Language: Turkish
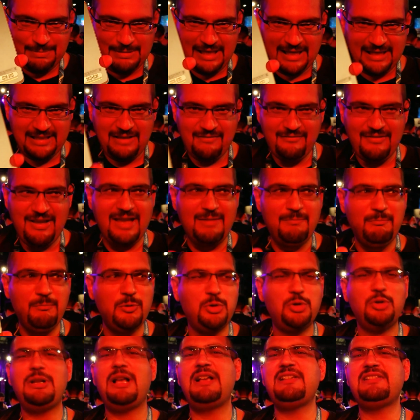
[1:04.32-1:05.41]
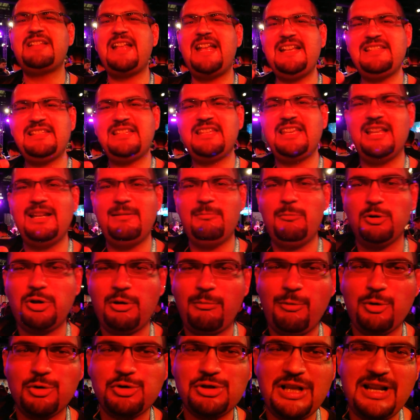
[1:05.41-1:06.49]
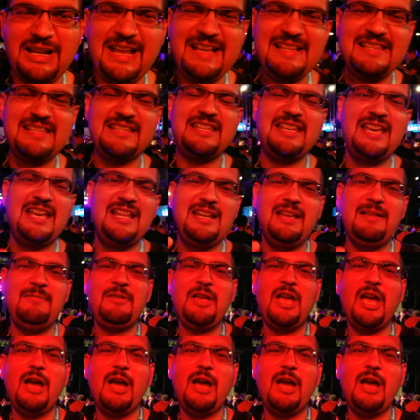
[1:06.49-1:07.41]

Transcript: Play'de ve bütün aslında eski yeni Moto Motomozlar, eski yeni